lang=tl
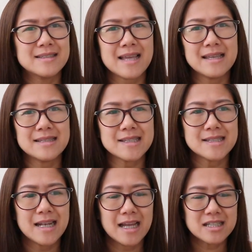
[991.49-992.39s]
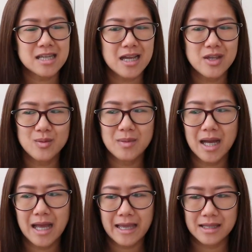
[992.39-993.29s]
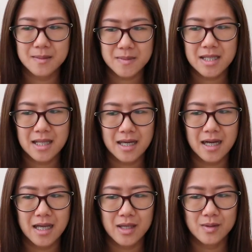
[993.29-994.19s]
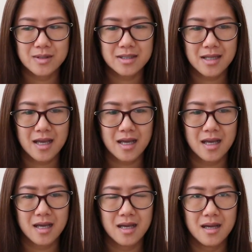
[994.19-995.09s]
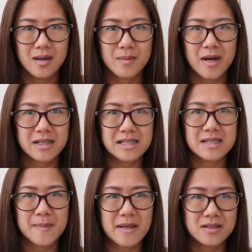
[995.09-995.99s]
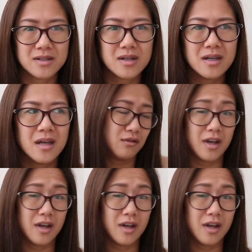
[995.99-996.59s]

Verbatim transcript: sizes nila tsaka yung mga items nila ngayon sa Marks and Spencer.